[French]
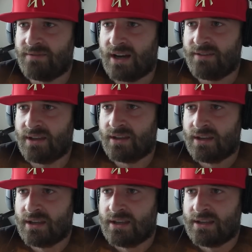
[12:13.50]
qui va arriver.
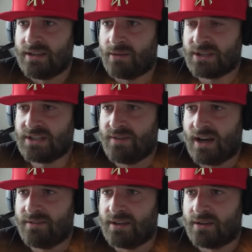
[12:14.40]
Il y a un mec qui
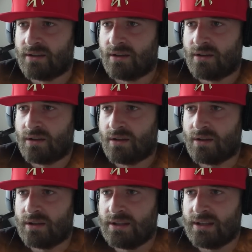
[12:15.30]
va arriver.
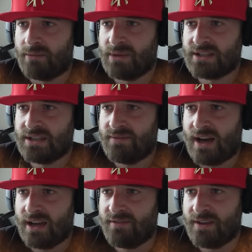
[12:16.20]
Il y a un mec qui
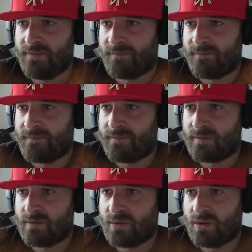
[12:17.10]
va arriver.
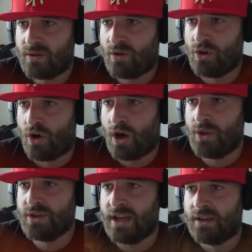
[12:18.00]
Oh non,
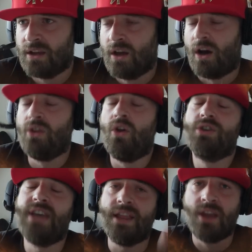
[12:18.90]
oh non, Yann. Oh
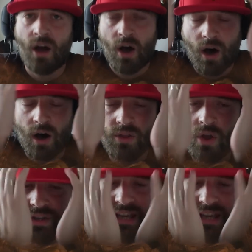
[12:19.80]
non, Yann. Oh non,